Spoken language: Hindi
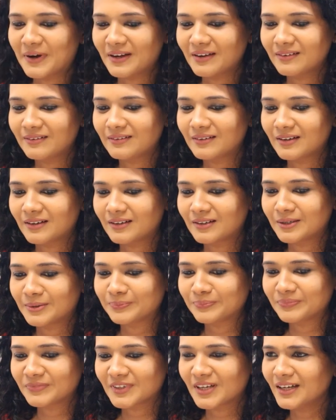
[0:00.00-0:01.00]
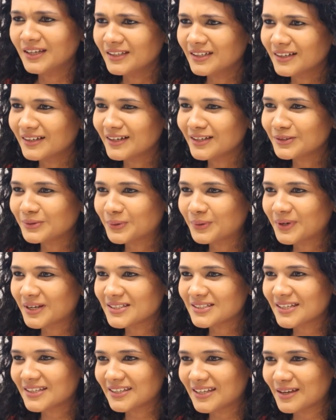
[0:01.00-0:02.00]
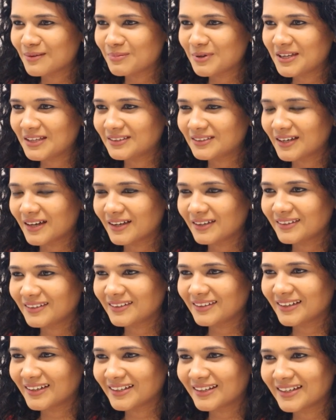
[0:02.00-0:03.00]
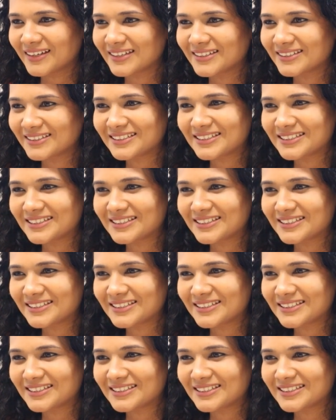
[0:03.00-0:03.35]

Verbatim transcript: पर uh, कहीं ना कहीं थोड़ा सा ये भी था कि अरे